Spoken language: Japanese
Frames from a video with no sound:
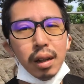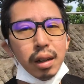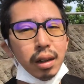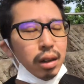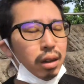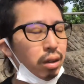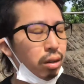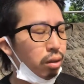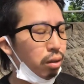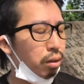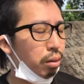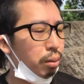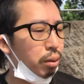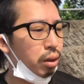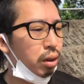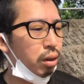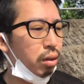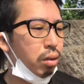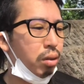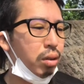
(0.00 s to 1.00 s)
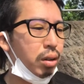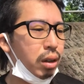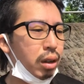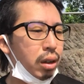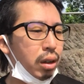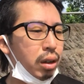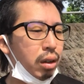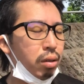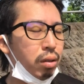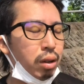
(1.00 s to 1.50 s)
えっ、と、無事保護され
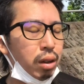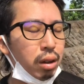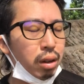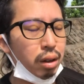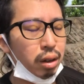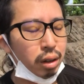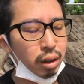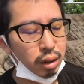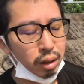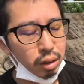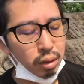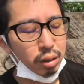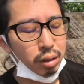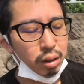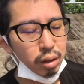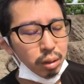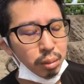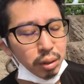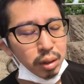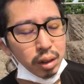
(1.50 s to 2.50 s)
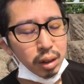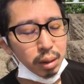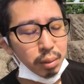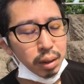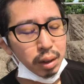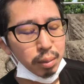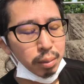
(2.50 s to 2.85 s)
てよかったなというふうに思ってます。